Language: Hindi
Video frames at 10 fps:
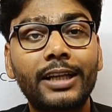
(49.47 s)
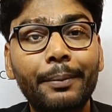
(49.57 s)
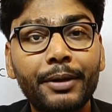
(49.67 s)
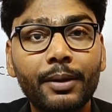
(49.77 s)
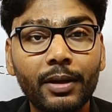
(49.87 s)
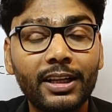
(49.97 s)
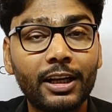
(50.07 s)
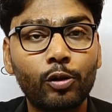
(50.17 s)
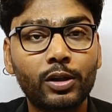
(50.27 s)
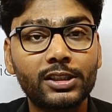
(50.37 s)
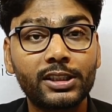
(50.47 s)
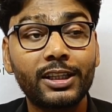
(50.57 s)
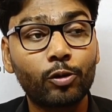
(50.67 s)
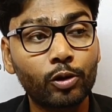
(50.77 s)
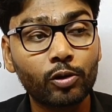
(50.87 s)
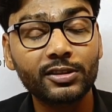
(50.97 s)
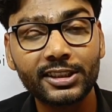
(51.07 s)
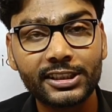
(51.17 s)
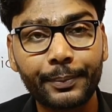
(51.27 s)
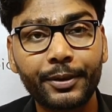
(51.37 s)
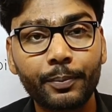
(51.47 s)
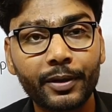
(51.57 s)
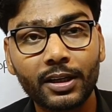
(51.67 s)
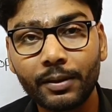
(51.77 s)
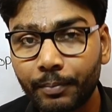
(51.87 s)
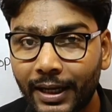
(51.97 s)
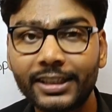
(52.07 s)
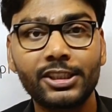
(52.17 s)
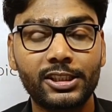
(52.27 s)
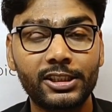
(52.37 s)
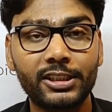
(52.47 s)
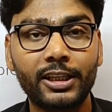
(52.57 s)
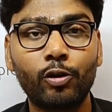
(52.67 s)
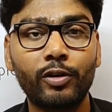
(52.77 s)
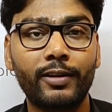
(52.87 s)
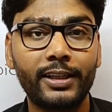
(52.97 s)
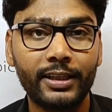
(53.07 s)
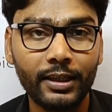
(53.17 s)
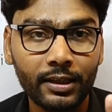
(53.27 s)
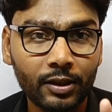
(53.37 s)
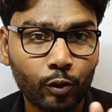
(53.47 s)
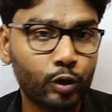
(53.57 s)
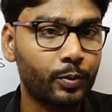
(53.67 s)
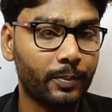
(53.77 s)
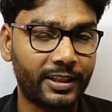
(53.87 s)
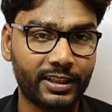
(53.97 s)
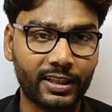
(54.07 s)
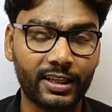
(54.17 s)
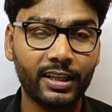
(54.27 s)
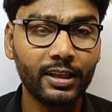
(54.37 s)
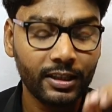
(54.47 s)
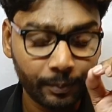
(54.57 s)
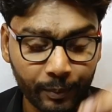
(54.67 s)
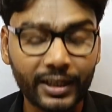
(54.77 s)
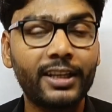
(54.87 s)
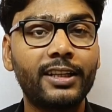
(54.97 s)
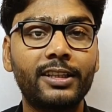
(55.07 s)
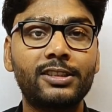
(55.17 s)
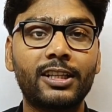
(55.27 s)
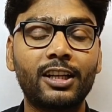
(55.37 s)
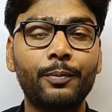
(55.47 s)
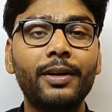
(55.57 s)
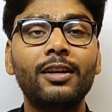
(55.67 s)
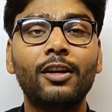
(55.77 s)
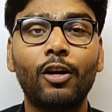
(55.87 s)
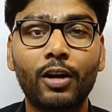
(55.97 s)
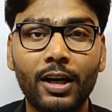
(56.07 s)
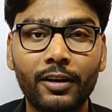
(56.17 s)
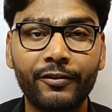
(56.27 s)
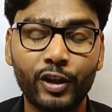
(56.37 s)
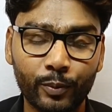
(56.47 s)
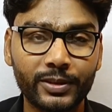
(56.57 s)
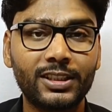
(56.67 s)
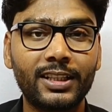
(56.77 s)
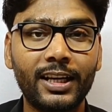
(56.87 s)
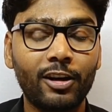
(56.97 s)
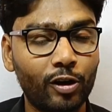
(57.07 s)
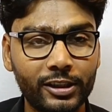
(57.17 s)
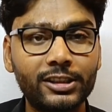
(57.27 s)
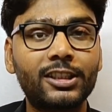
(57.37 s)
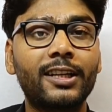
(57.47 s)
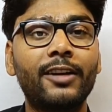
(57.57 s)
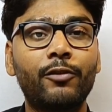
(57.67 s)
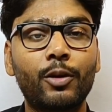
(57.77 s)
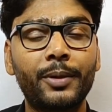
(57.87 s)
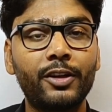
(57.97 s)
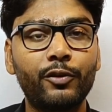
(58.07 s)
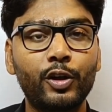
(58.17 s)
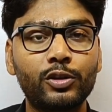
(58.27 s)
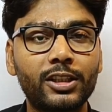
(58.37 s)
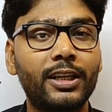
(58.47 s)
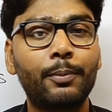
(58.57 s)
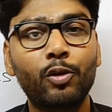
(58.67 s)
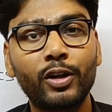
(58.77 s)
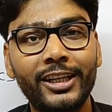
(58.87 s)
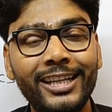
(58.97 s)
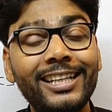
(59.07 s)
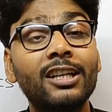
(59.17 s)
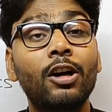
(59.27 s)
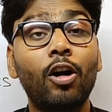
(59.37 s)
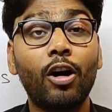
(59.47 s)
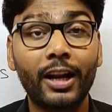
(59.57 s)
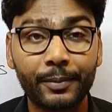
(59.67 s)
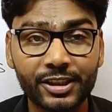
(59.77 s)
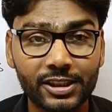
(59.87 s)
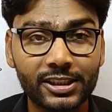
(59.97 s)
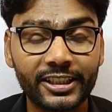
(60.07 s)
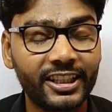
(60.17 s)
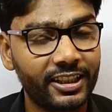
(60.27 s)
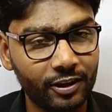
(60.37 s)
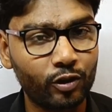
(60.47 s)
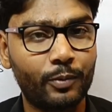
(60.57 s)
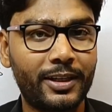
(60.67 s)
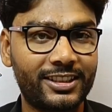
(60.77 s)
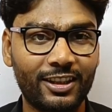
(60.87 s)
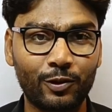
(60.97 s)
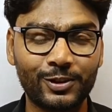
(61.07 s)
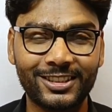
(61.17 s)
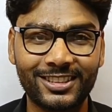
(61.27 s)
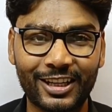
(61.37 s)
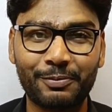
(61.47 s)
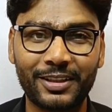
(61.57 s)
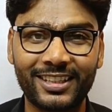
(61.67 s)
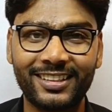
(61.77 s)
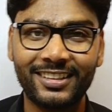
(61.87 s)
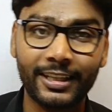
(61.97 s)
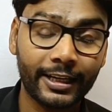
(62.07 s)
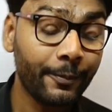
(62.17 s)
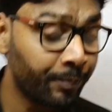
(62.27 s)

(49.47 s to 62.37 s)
टाइम टेबल क्या होना चाहिए कौन कौन से चैप्टर पढ़ने बाकी स्ट्रेटजी क्या होने वाली है उस पर बातें करेंगे बने रहिए इस चैनल पर और हाँ वीडियो पसंद आए और इसी तरह के इन्फॉर्मेटिव वीडियो चाहिए आपको नीट और एम एस की तो हमारे चैनल को सब्सक्राइब करिए ठीक